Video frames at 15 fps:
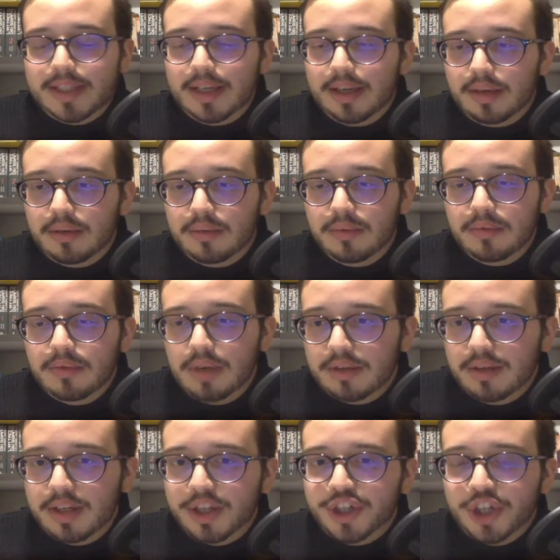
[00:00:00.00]
è comunque un
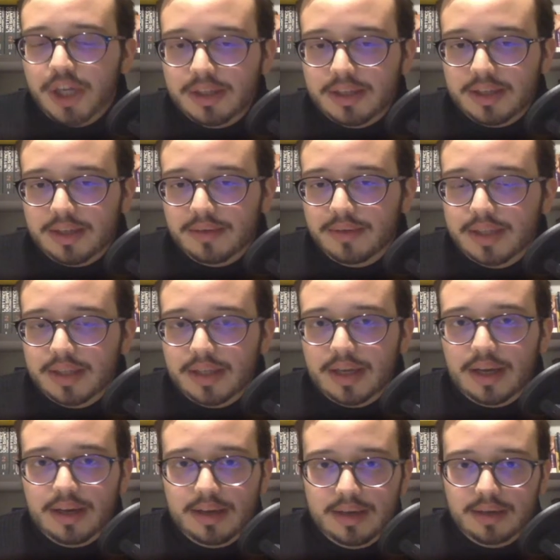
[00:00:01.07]
adolescente, quindi
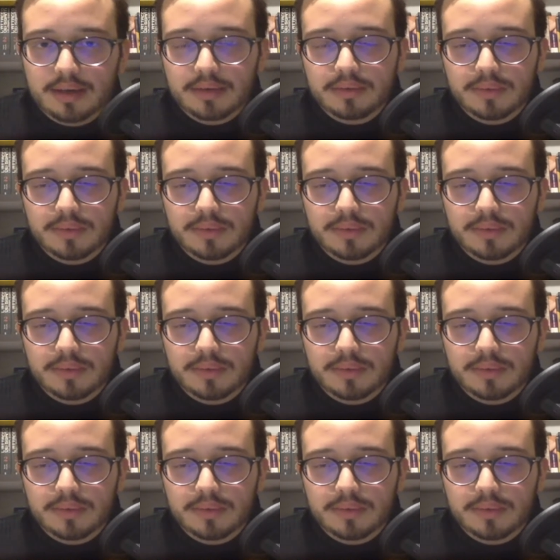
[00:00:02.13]
ha